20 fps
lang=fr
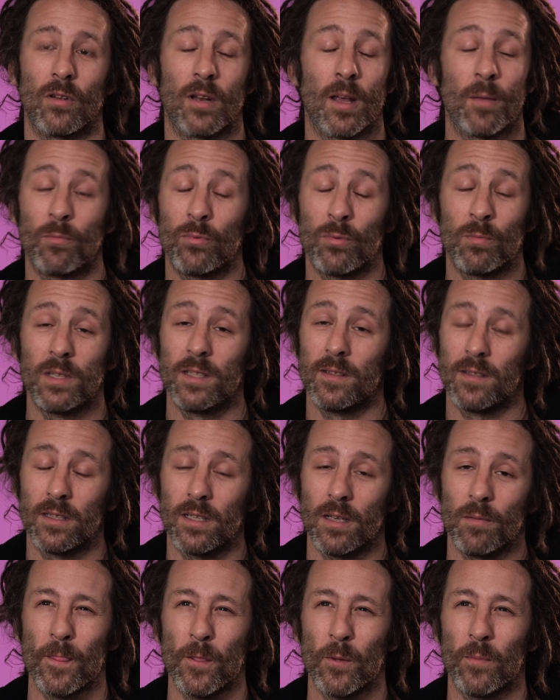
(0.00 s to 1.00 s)
dans la
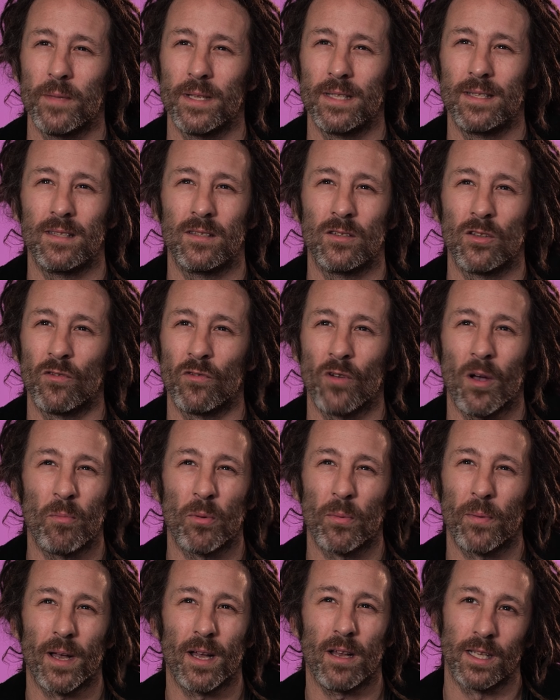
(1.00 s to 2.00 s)
publicité de mes 19 ans à
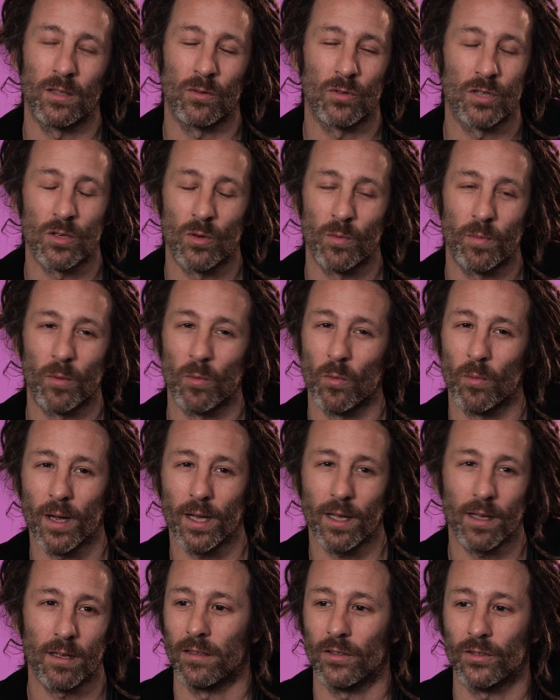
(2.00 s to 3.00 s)
peu près, l'année où j'ai loupé mon
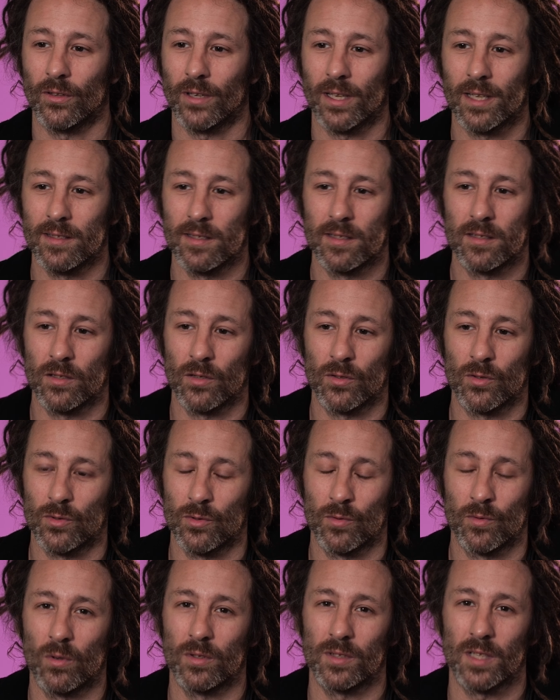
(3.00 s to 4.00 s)
bac, en tant qu'assistant dans
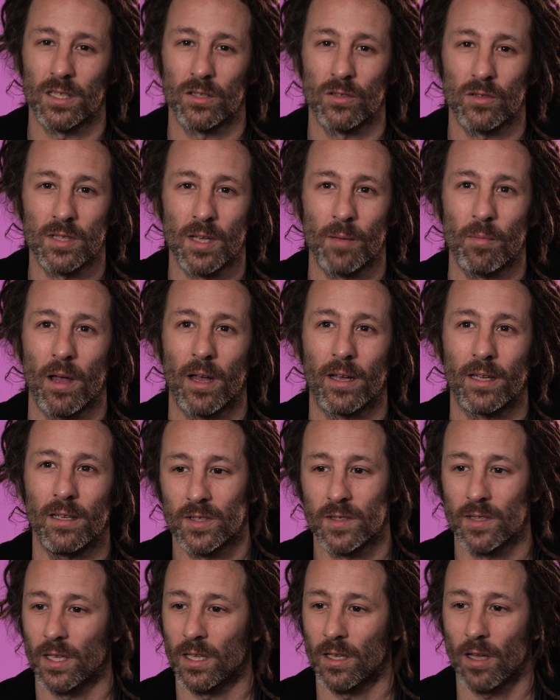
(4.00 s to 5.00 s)
une grosse agence à Paris. Ça
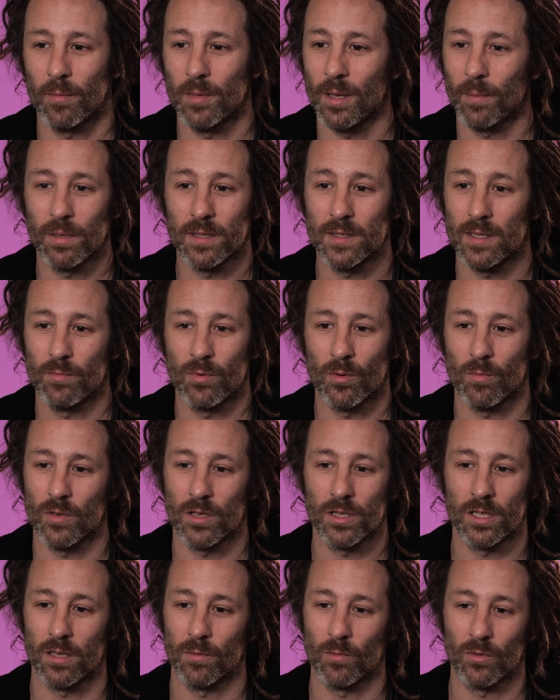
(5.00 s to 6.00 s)
serait très bien passé pour
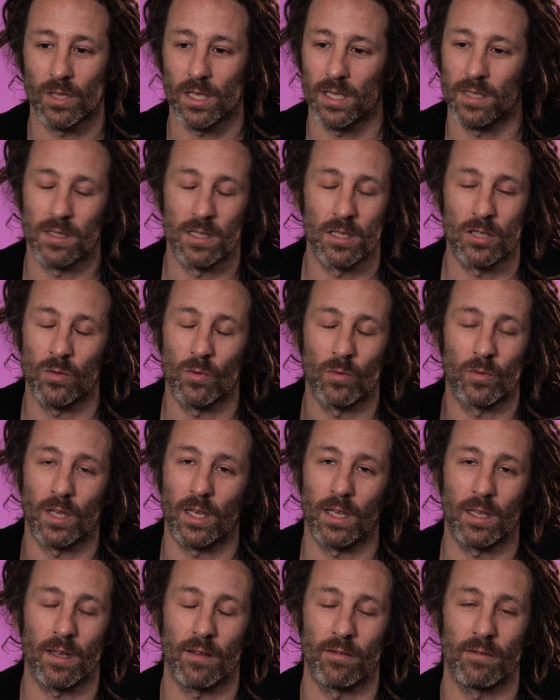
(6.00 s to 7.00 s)
moi, j'ai monté les échelons
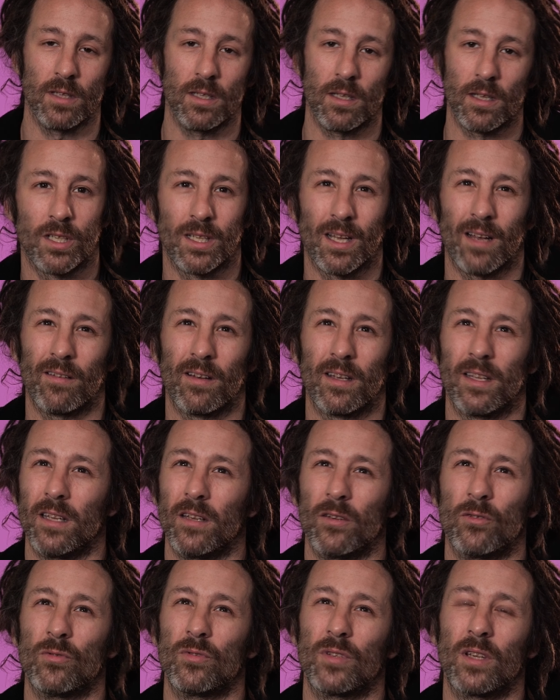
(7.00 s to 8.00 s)
très très vite et j'ai
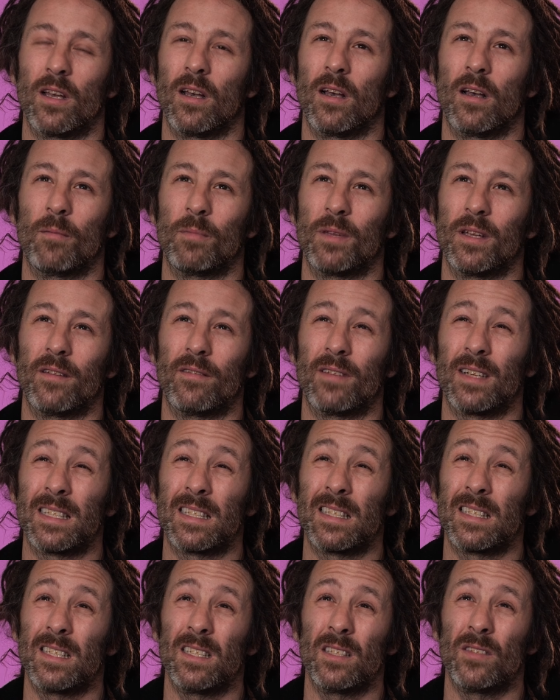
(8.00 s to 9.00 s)
travaillé jusqu'à mes
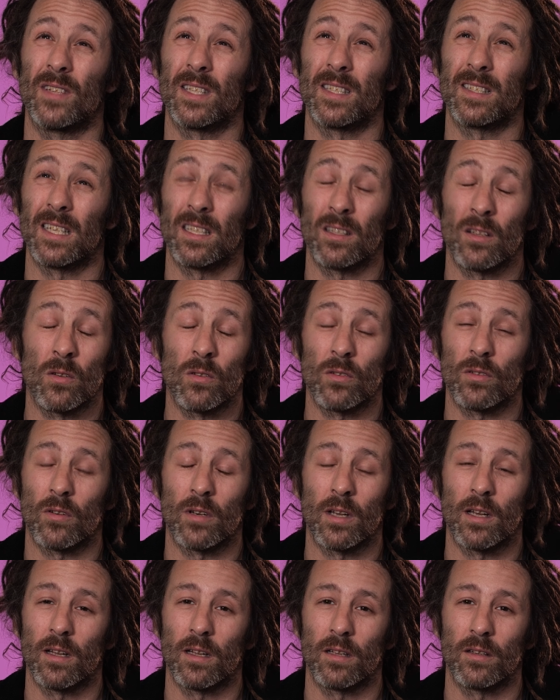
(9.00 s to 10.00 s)
26, 27 ans dans
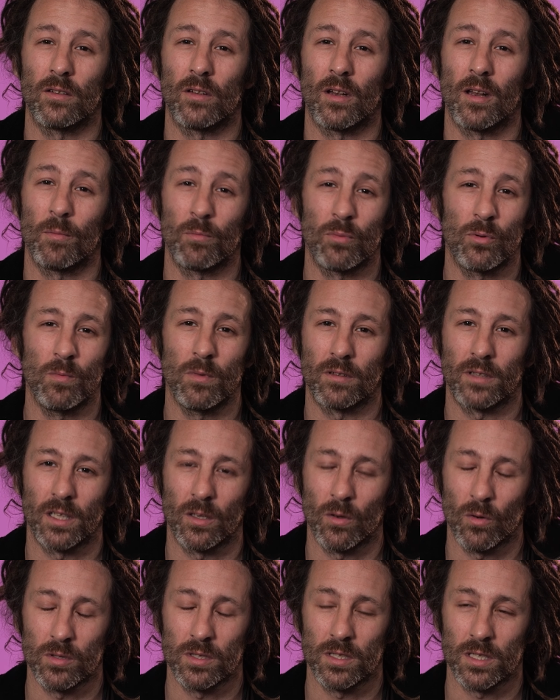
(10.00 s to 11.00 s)
la, dans la pub, dans des
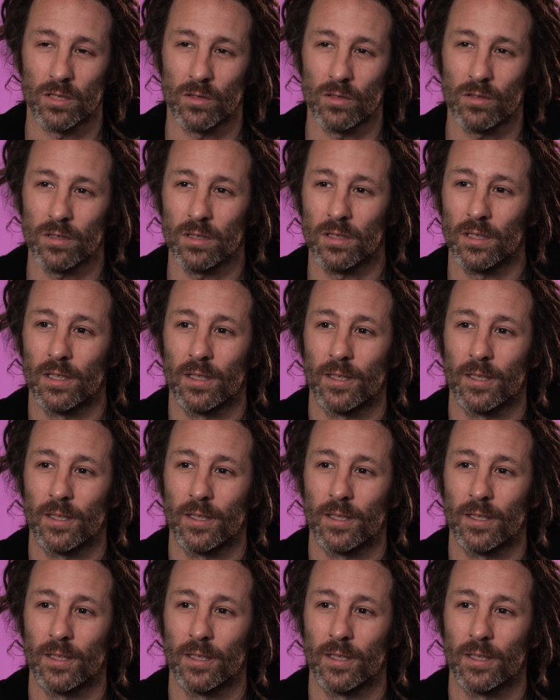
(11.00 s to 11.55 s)
grosses agences.